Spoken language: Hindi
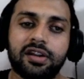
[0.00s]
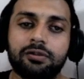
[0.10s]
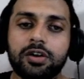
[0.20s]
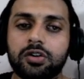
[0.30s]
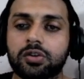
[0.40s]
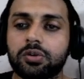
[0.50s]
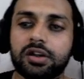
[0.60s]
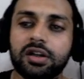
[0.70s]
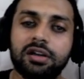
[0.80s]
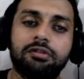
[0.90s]
सेवन
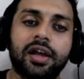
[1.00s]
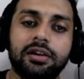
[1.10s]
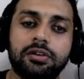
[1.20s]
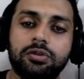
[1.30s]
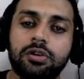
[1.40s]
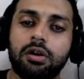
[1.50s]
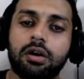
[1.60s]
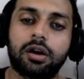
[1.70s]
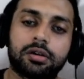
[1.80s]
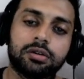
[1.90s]
टोटल वैल्यू
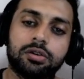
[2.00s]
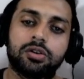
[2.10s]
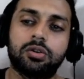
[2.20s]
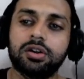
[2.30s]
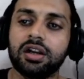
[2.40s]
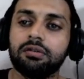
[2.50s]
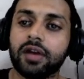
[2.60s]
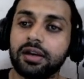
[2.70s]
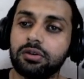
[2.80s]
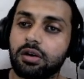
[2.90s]
लॉक्ड टोटल
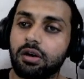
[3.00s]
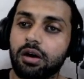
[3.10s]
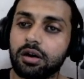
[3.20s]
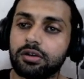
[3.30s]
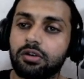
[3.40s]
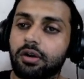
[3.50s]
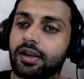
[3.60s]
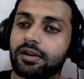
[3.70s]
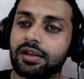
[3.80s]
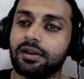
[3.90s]
वैल्यू लॉक
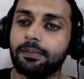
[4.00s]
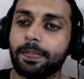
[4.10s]
कॉइन की